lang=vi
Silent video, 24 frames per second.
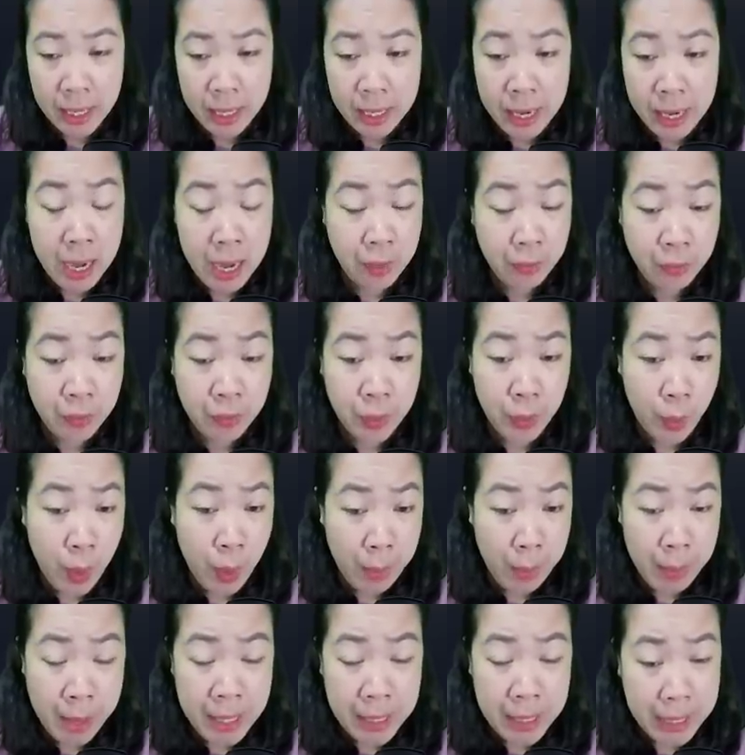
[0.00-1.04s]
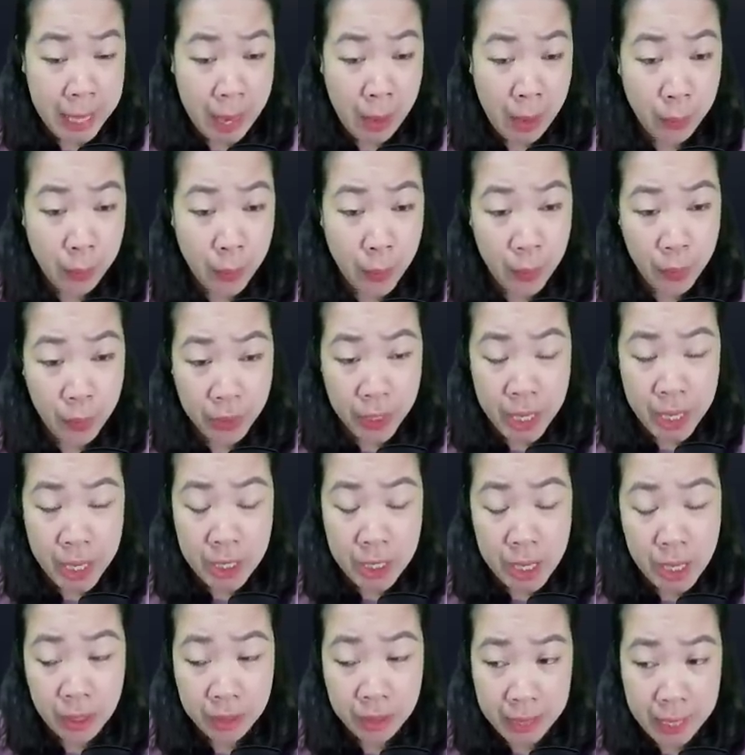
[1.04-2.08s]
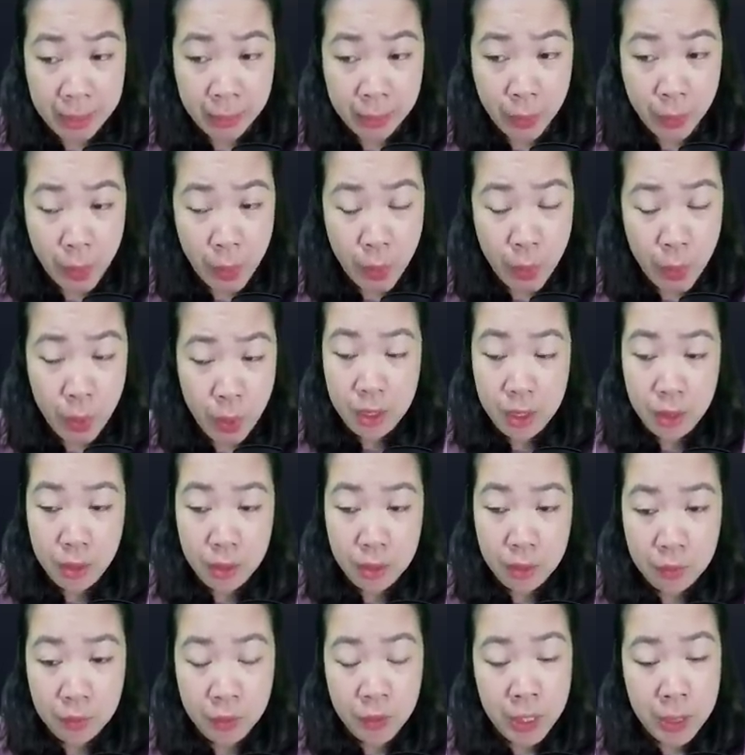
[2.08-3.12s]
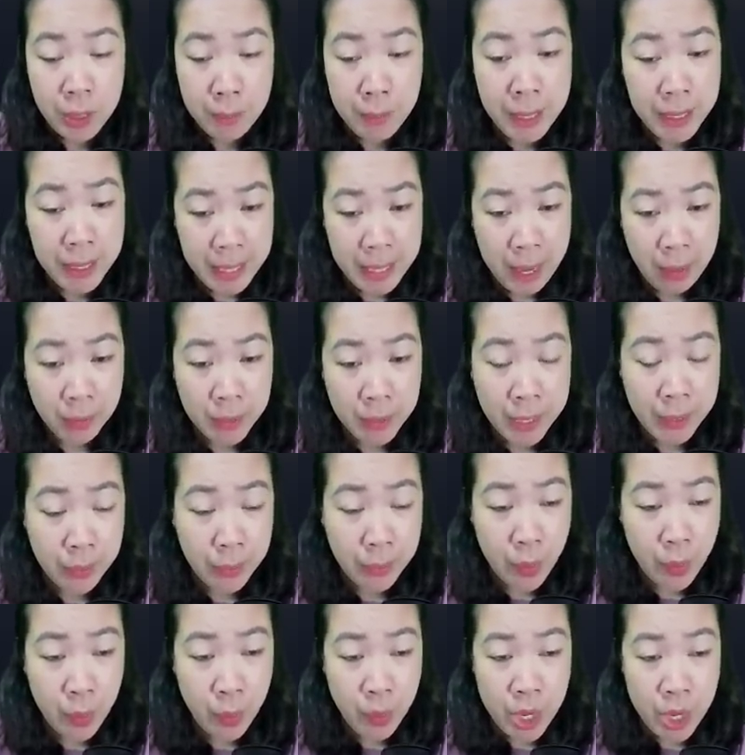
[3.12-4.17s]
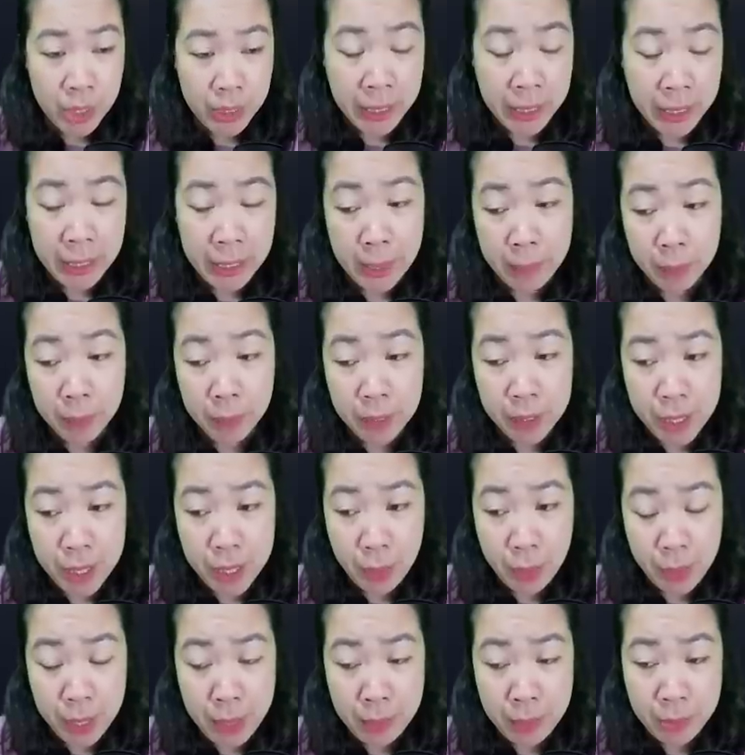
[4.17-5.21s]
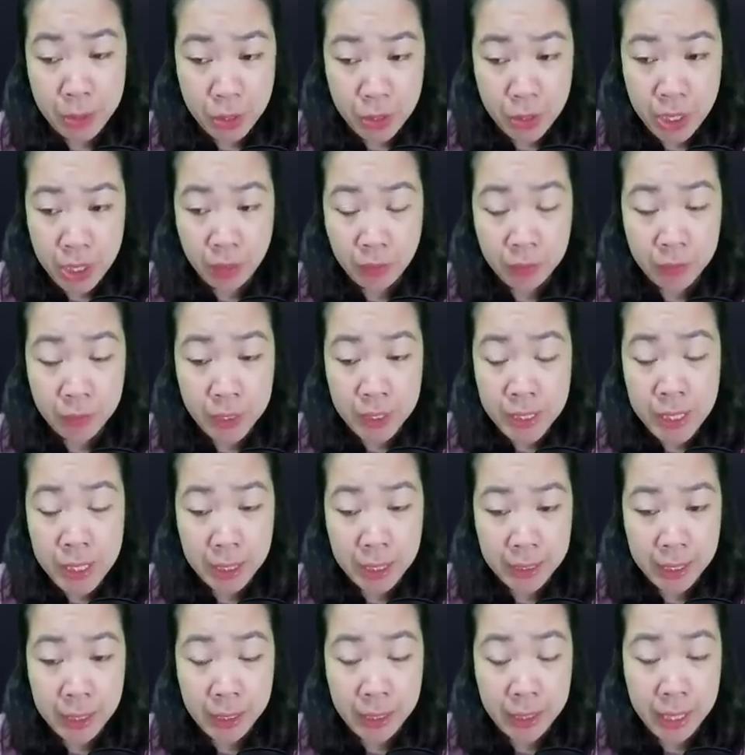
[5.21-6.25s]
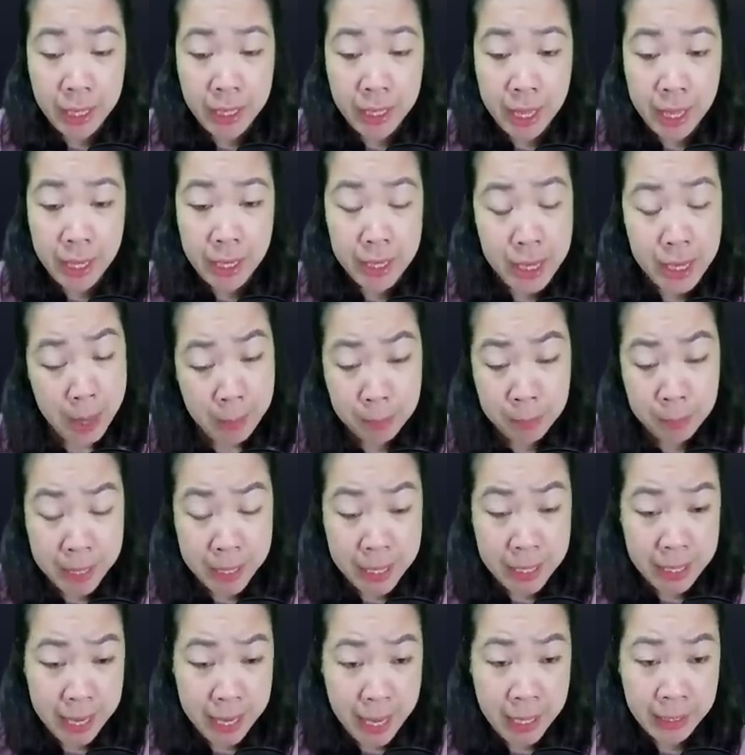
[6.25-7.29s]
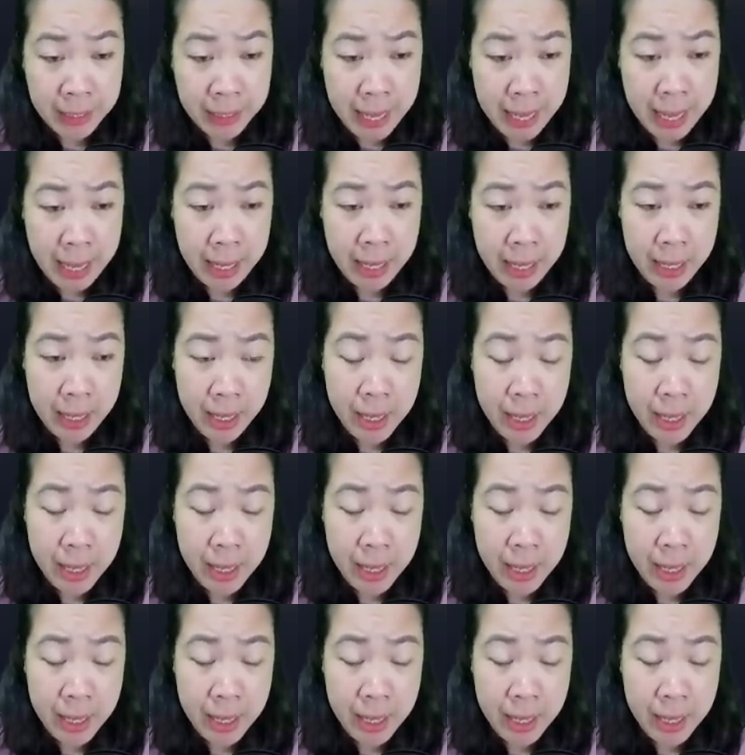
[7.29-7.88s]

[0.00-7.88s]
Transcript: Đây là vườn hoa Bách Thảo nổi tiếng ở Thành Đô. Vườn Bách Thảo Thành Đô được lập từ nhiều năm trước với diện tích lên đến năm nghìn hectare.